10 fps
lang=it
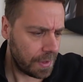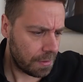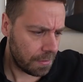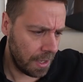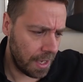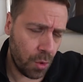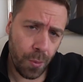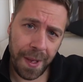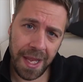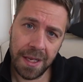eh,
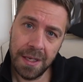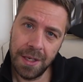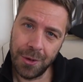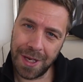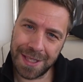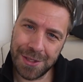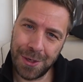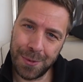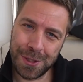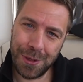coupé con la trazione
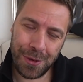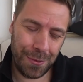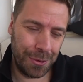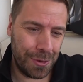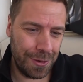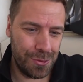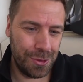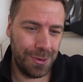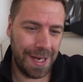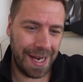posteriore motore
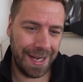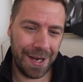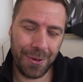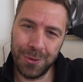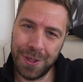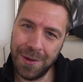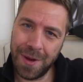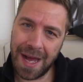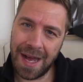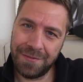longitudinale che
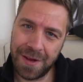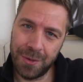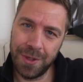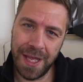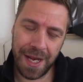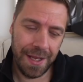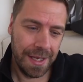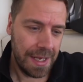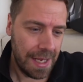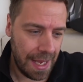continuerà a far godere
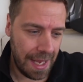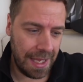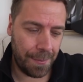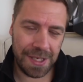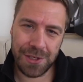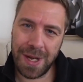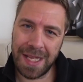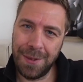eh, gli appassionati.